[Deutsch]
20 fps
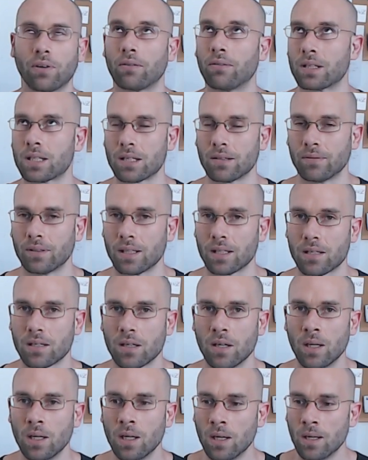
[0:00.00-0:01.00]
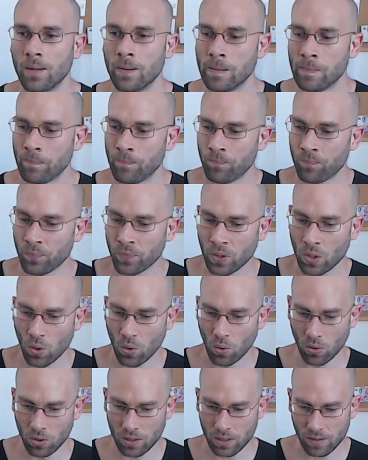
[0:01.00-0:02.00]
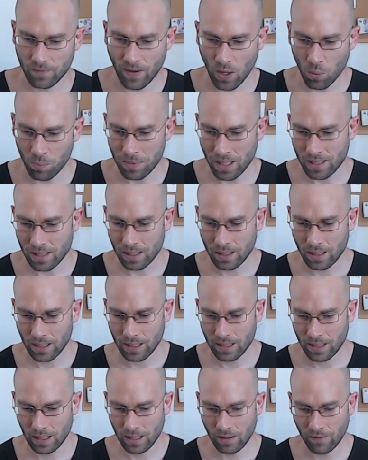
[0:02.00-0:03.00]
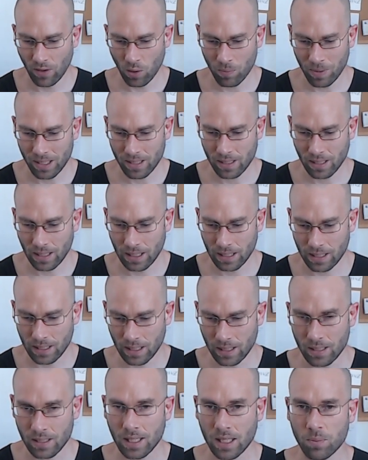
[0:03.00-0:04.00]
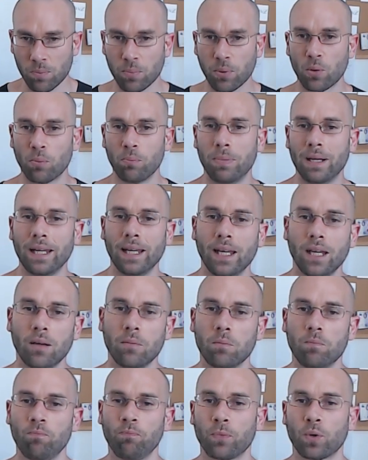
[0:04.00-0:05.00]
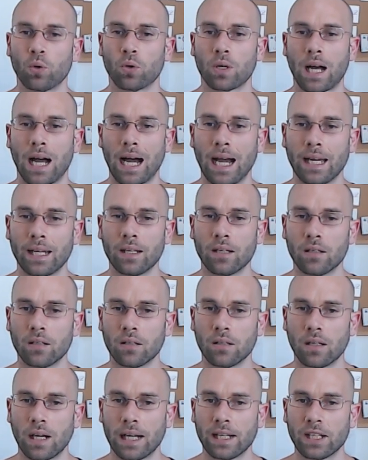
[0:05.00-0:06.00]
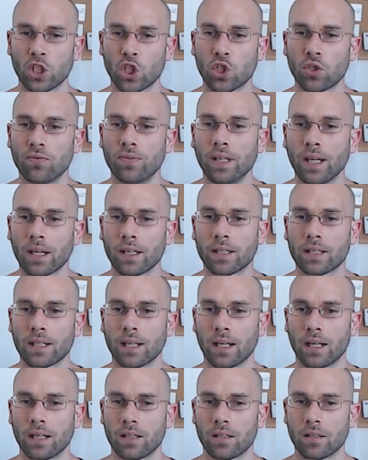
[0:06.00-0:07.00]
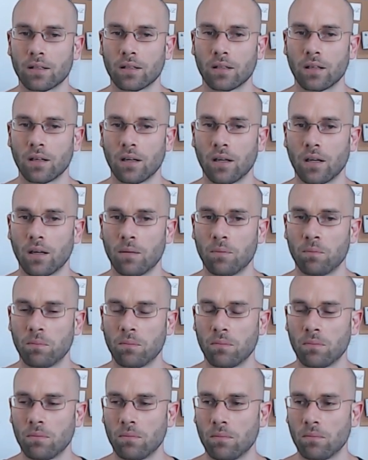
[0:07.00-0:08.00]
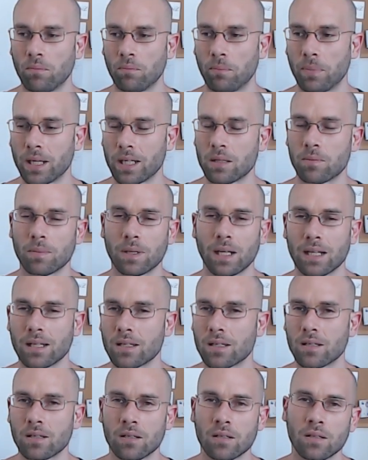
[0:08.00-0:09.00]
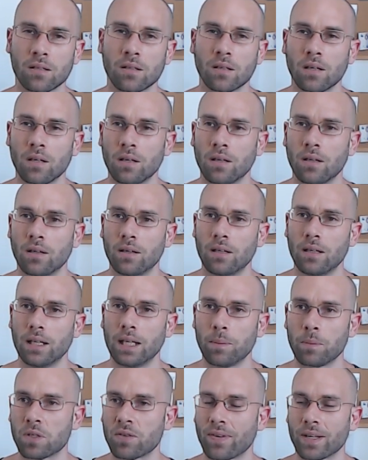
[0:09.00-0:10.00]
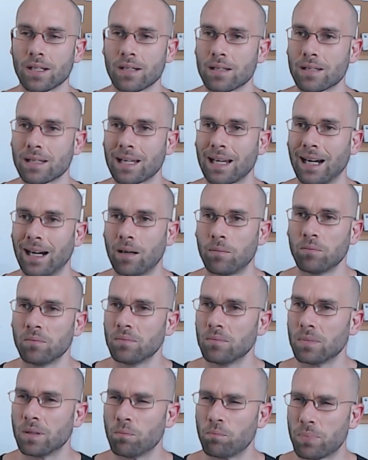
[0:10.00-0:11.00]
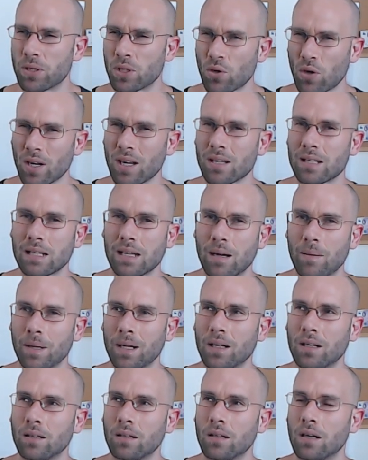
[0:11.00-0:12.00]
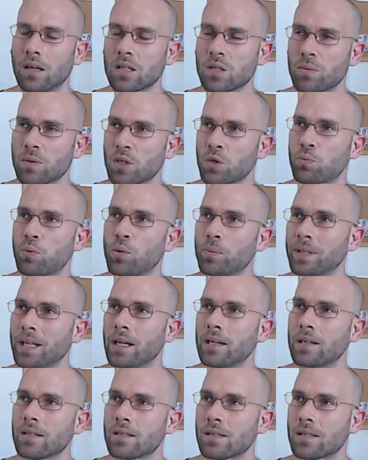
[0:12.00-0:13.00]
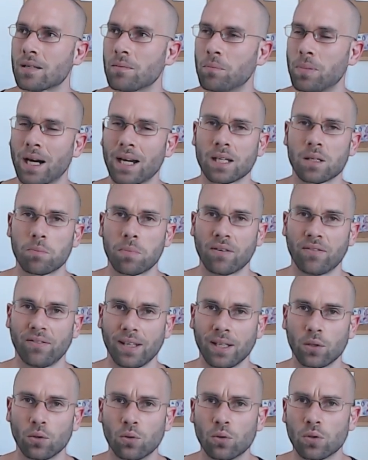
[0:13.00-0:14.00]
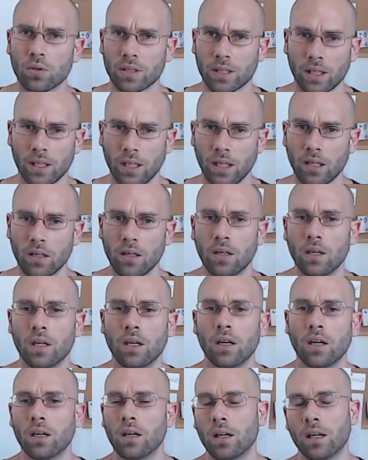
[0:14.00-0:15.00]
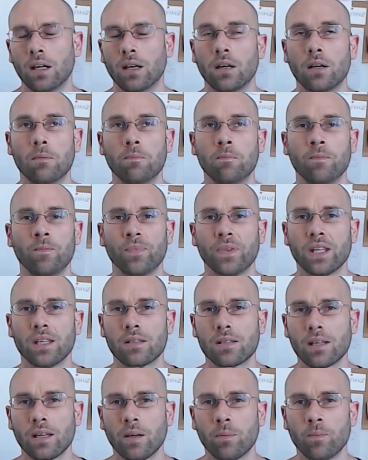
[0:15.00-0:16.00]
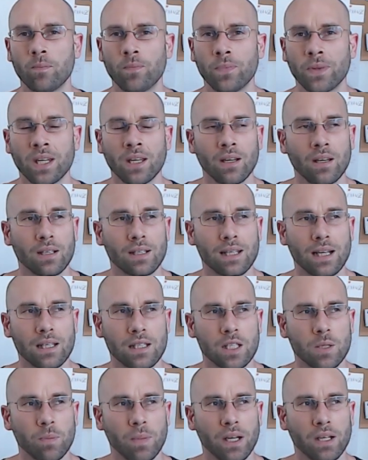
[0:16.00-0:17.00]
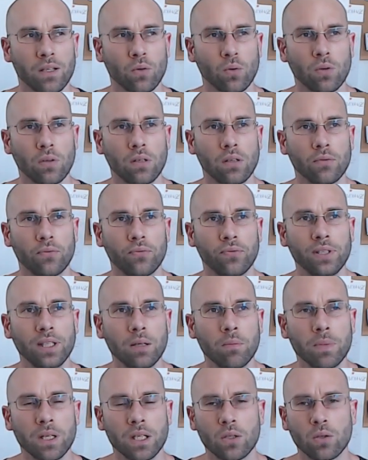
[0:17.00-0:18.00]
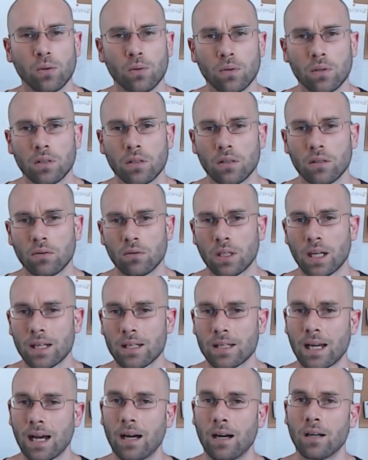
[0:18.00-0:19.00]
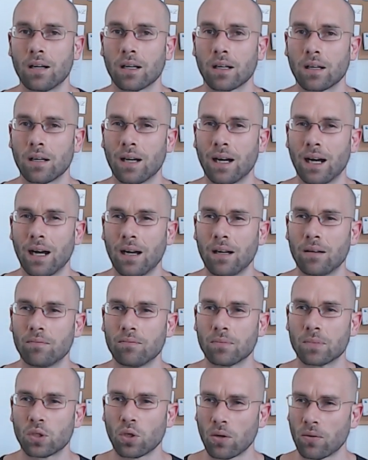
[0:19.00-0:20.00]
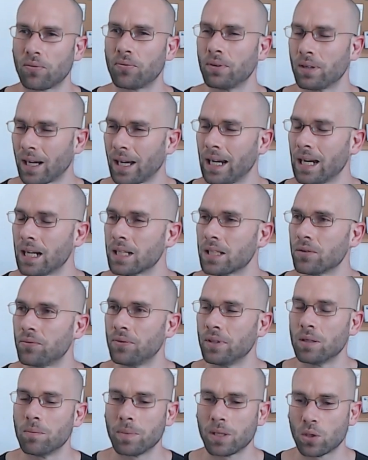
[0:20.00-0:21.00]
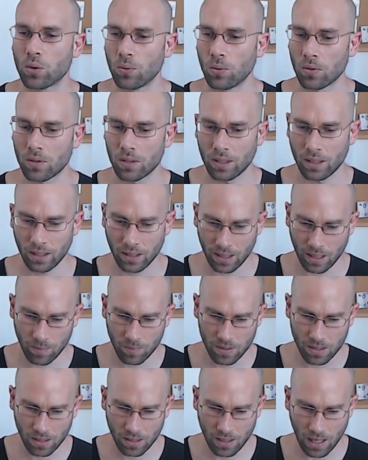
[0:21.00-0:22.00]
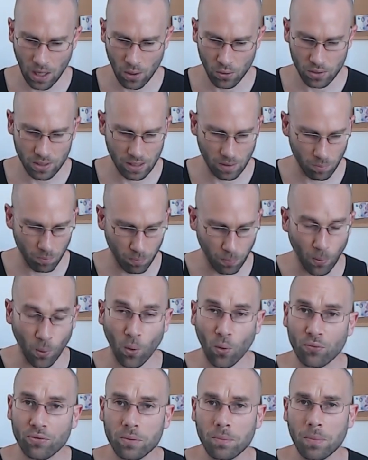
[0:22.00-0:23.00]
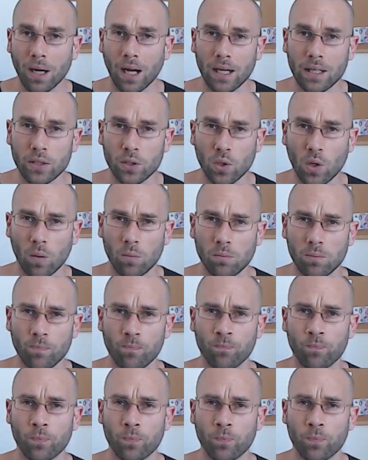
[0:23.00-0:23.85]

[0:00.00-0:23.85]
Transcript: was du willst. Und warum, das, ich, äh, warum erzähle ich das? Das Problem oder eine, eine Schwierigkeit ähm, bei diesem ganzen Lebenswandelskram, besonders aber, also besonders prominent ist es im Bereich Bewegung und Training, ähm, ist eben, dass man viele Methoden oder dass doch relativ viele Methoden in dem Sinne aus dem Profibereich kommen